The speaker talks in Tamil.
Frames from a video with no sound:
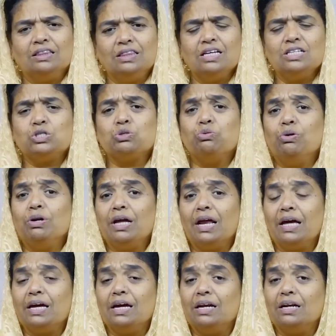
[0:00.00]
அந்த
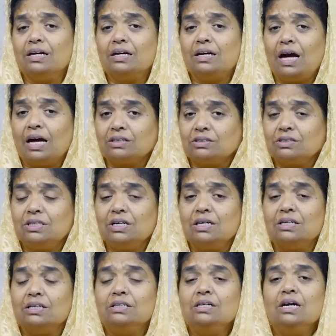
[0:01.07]
சூழ்நிலையில்
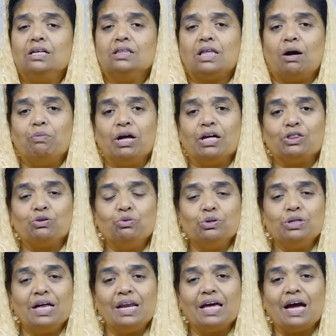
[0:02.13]
கர்த்தர் தம்முடைய
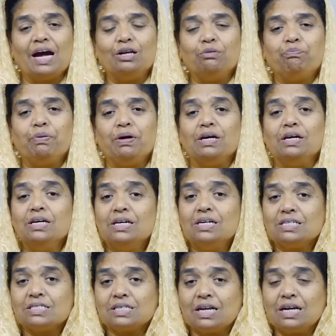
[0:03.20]
தூதனை அனுப்பி
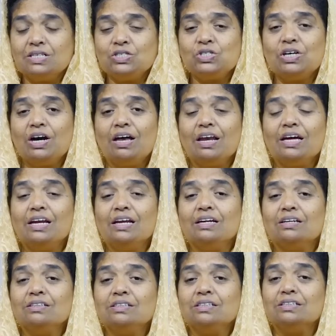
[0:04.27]

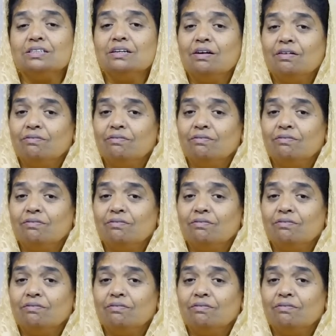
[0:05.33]
சிறைச்சாலையிலிருந்து